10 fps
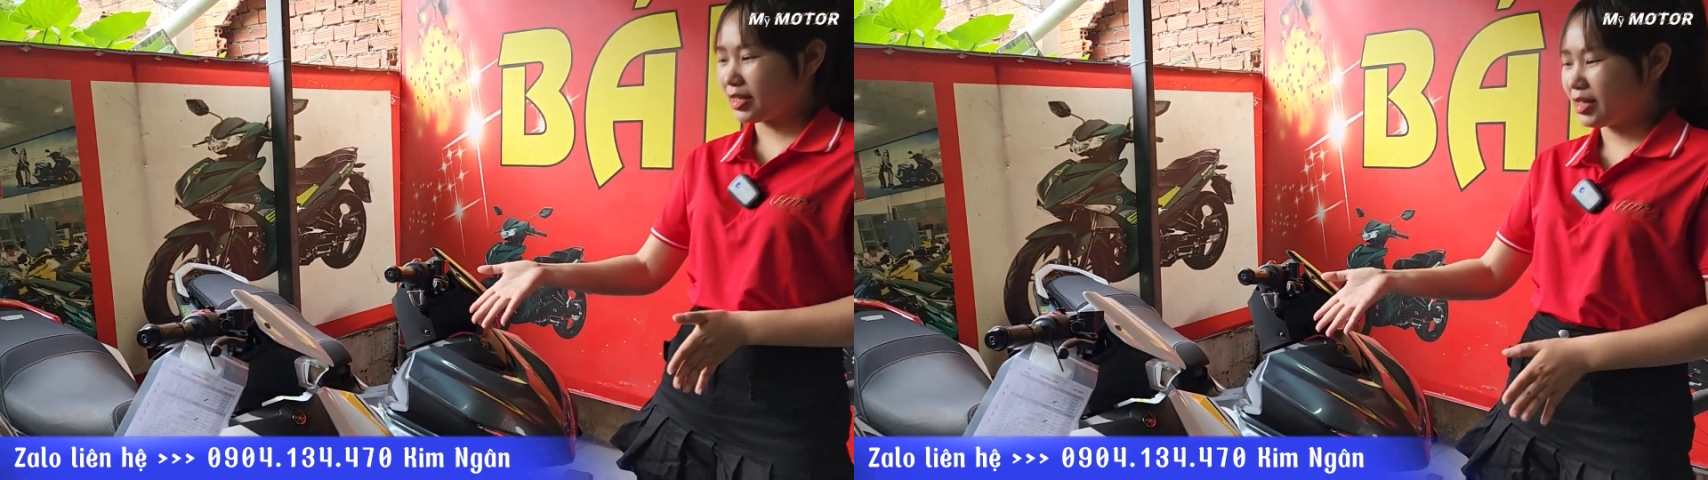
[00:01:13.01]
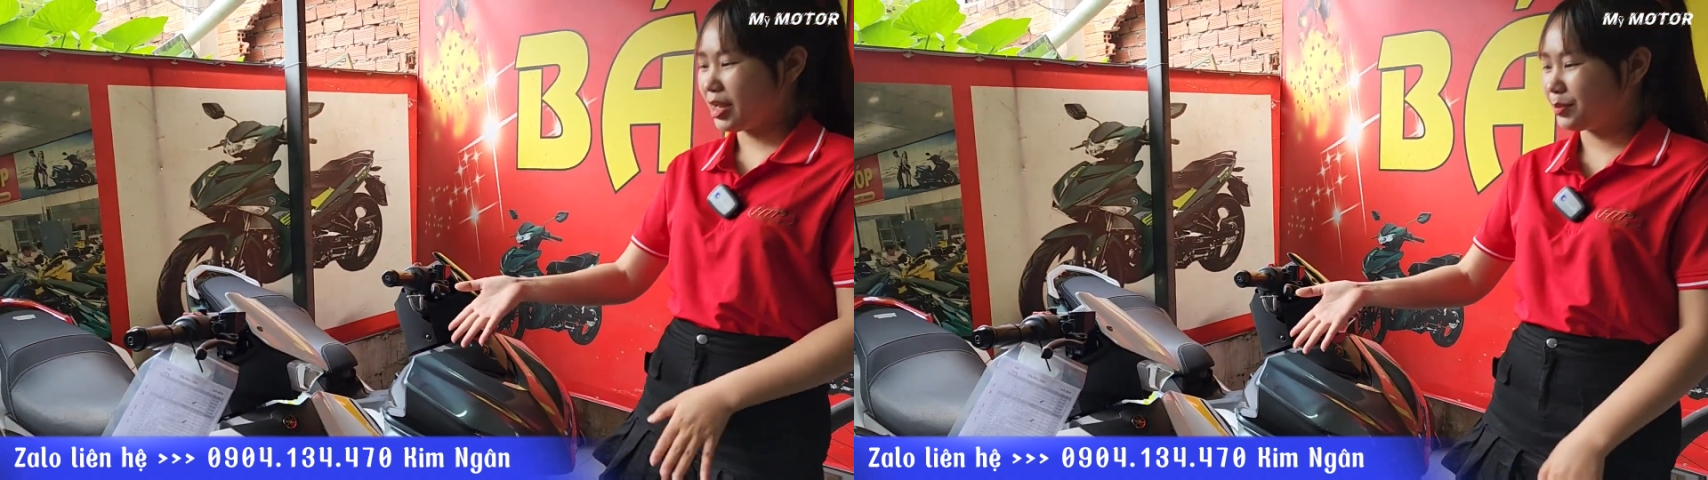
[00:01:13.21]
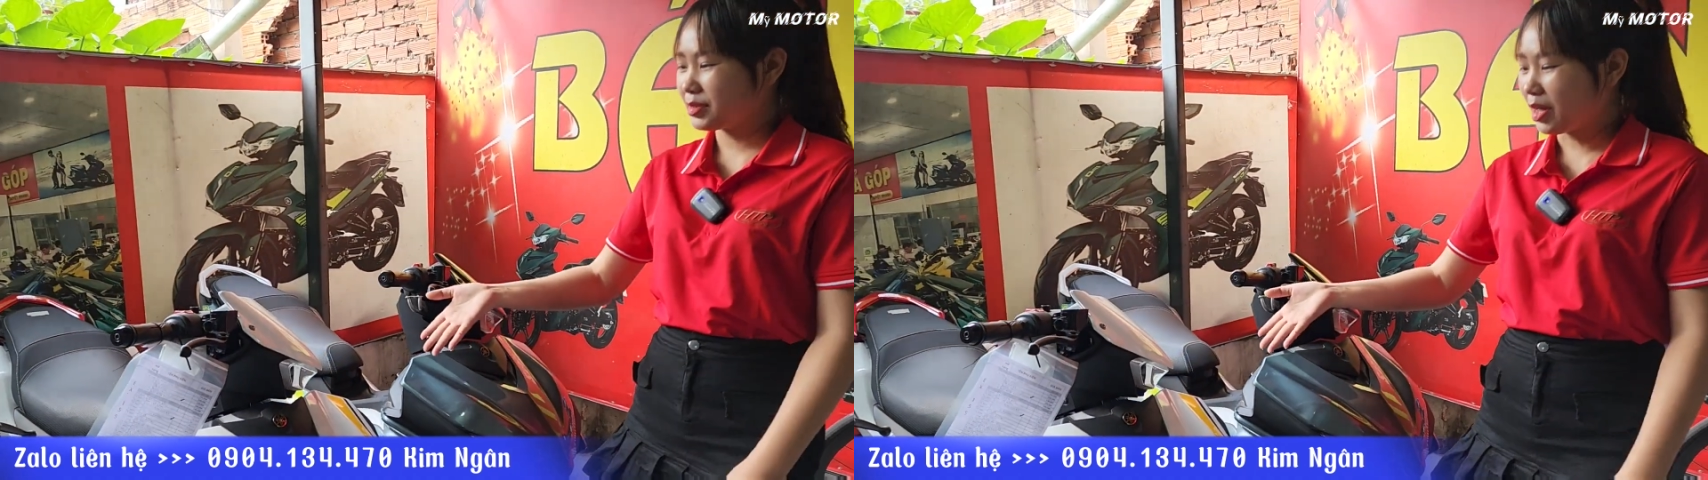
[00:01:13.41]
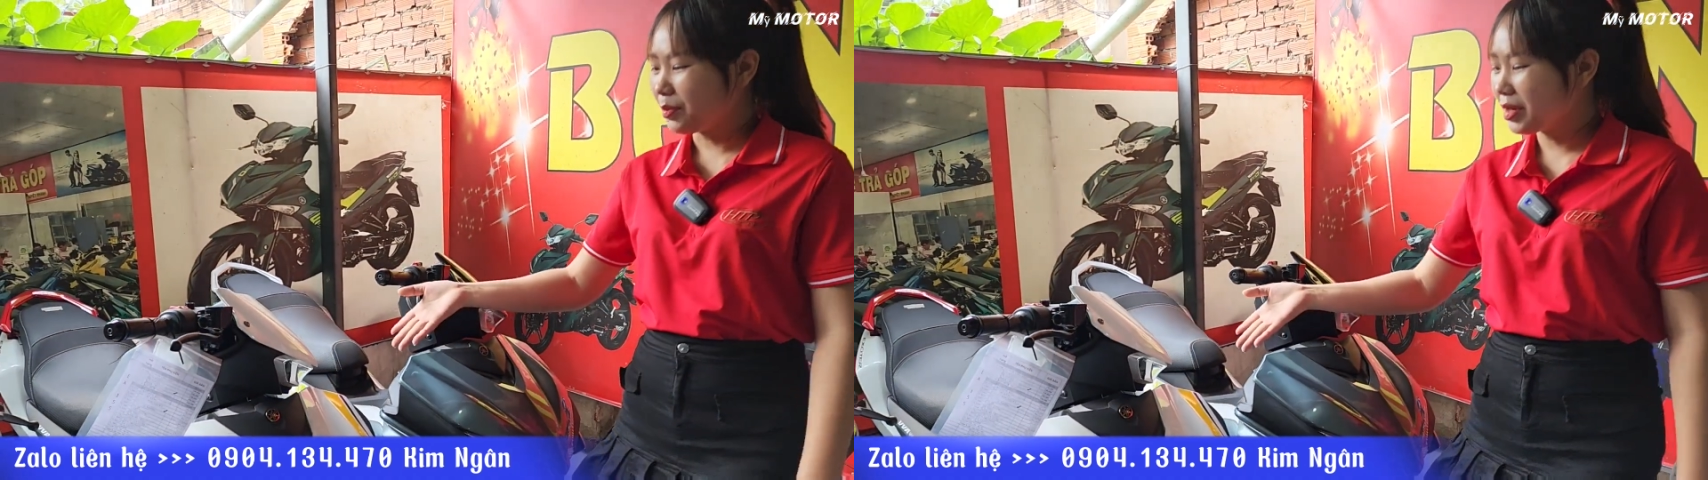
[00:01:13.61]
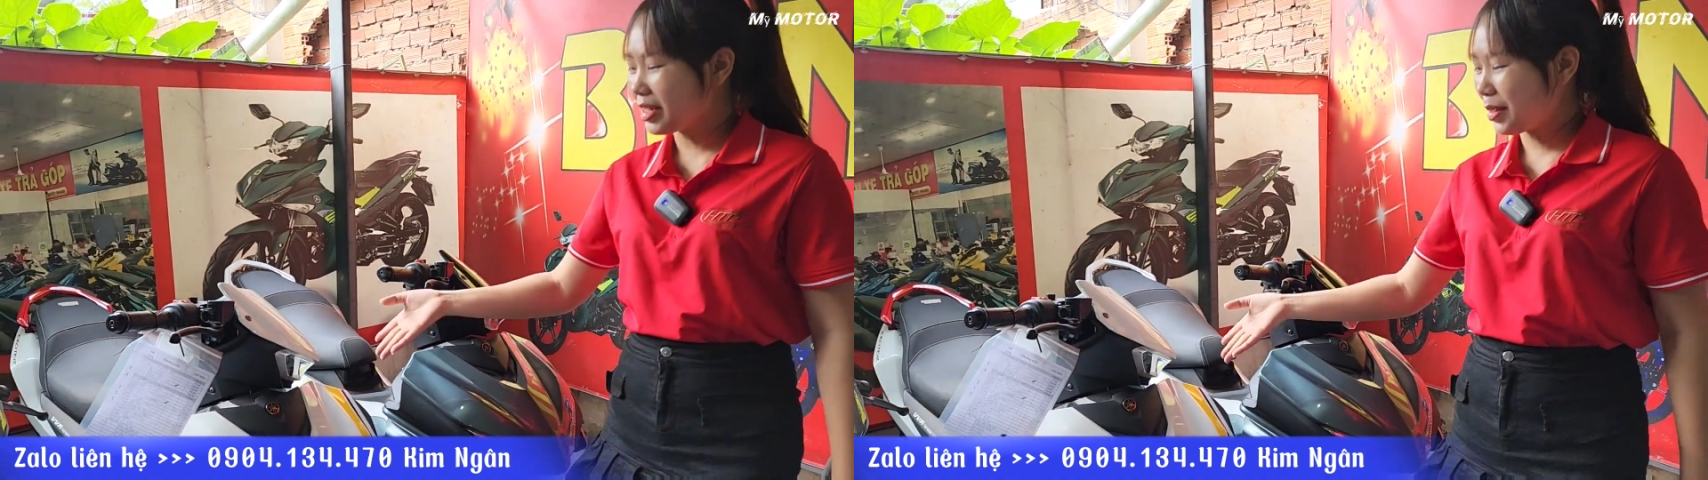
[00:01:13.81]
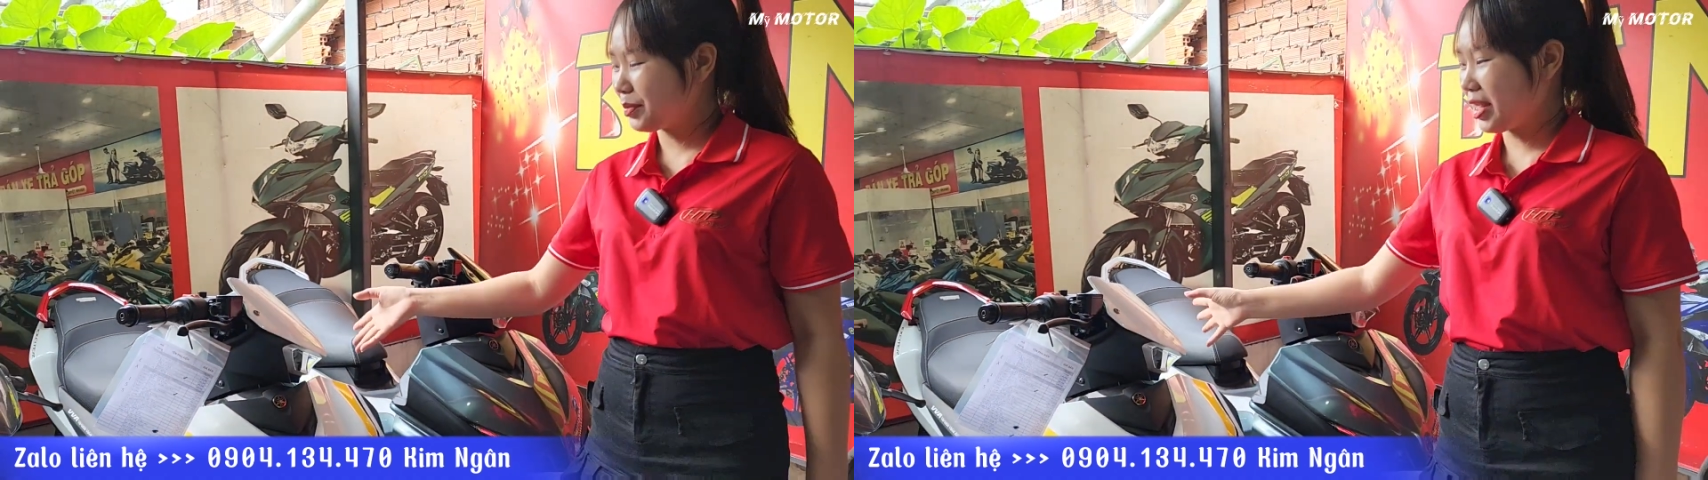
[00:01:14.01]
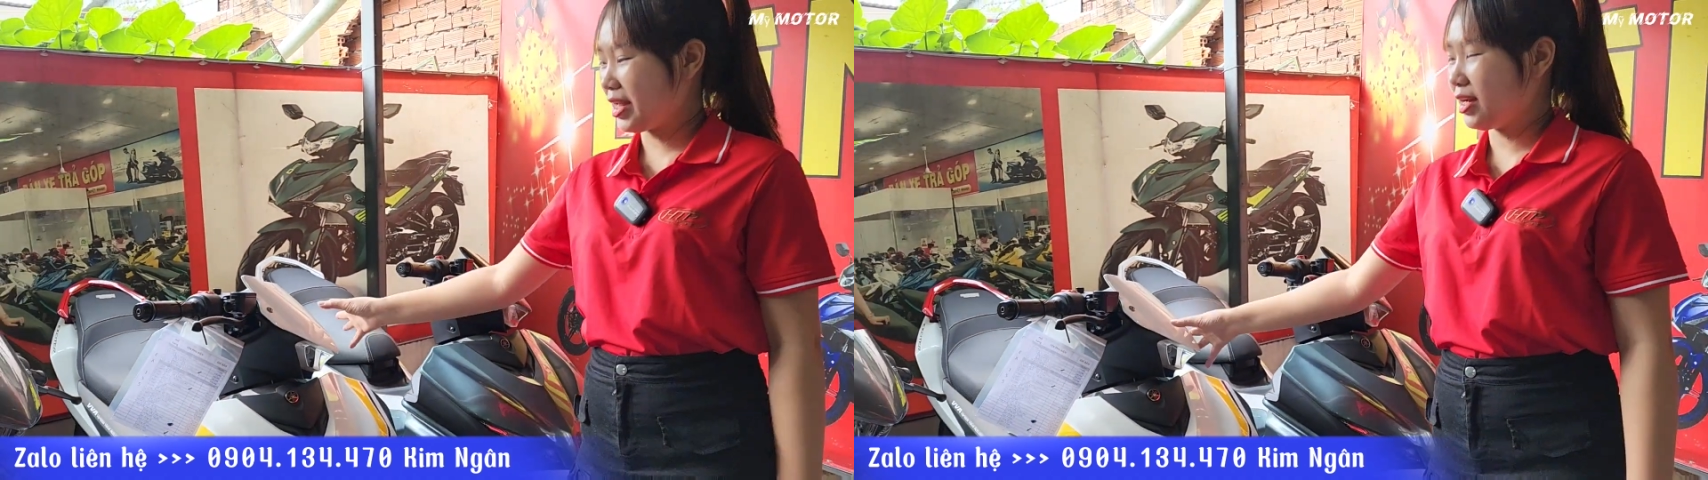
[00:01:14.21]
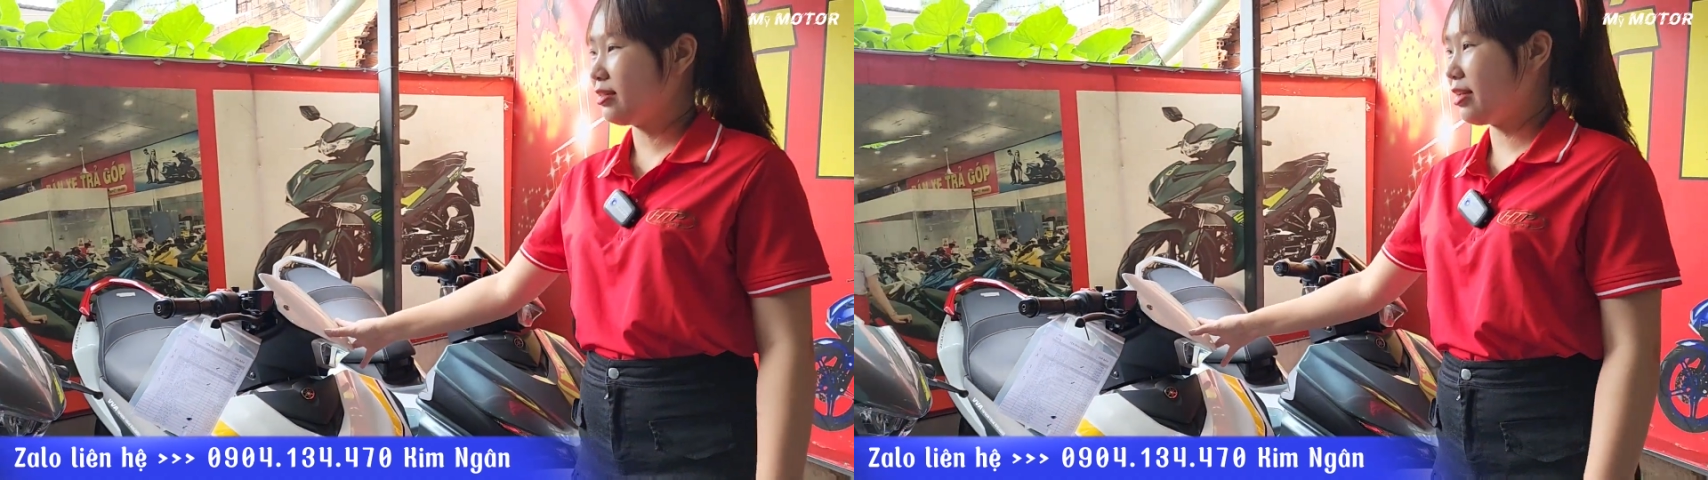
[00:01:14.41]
kỷ niệm 60 năm này á,